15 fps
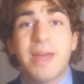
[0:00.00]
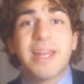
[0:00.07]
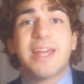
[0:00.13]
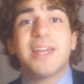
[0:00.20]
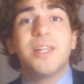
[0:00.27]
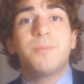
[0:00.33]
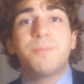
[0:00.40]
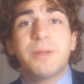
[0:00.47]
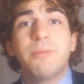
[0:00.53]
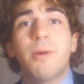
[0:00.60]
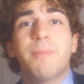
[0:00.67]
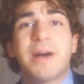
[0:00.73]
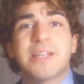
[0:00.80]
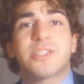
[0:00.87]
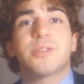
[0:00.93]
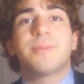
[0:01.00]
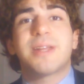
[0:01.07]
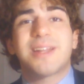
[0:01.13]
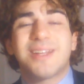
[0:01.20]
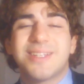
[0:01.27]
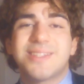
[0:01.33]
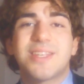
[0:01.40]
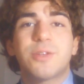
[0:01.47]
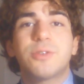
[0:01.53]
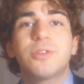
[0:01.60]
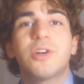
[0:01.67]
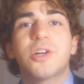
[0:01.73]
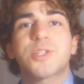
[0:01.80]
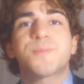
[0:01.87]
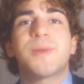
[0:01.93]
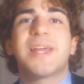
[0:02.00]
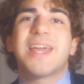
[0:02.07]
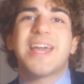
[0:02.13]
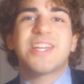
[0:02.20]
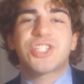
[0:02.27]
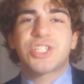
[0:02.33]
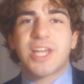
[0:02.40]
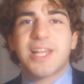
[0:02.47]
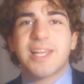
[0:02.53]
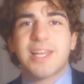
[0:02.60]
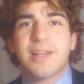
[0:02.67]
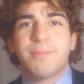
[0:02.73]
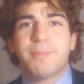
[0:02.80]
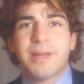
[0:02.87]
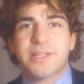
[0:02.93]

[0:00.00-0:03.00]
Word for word: Bene, il primo passo per realizzare un cosplay è scegliere il